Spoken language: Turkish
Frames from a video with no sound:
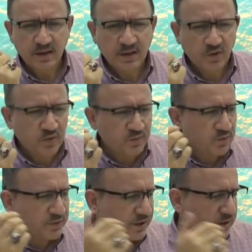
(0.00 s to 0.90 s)
Zaten
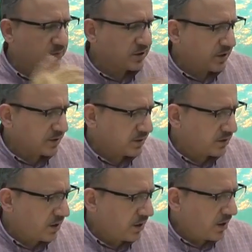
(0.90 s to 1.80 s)
küfür dediğimiz şey
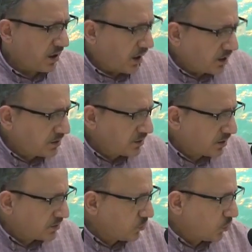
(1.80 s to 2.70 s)
aslında
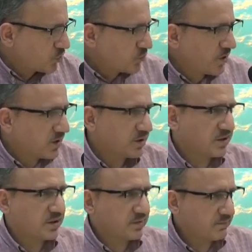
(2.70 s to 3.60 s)
hakikati
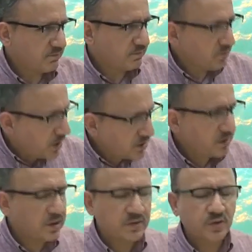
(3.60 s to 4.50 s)
örtmektir.
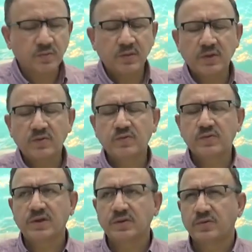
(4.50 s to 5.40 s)
Hakikati örtmeye
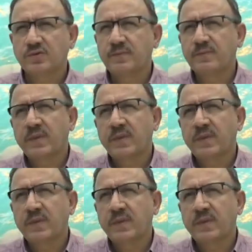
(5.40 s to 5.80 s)
küfür deniyor.